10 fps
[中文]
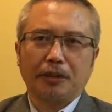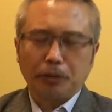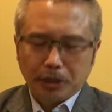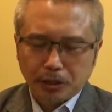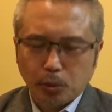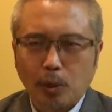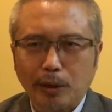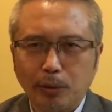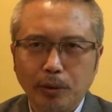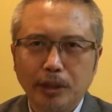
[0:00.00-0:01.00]
尤其是广
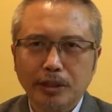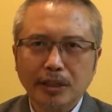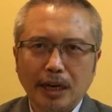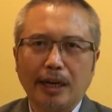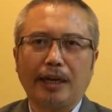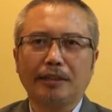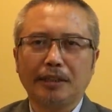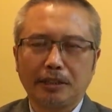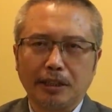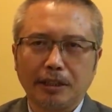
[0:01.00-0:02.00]
东和上海这
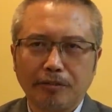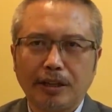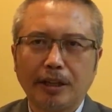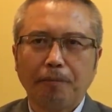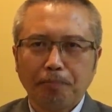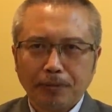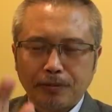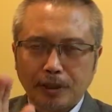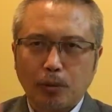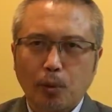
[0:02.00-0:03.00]
几个地方的
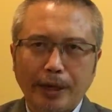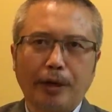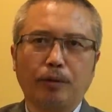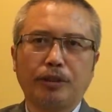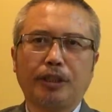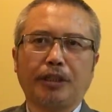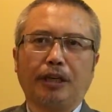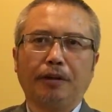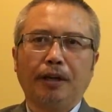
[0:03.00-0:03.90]
这个官僚阶层。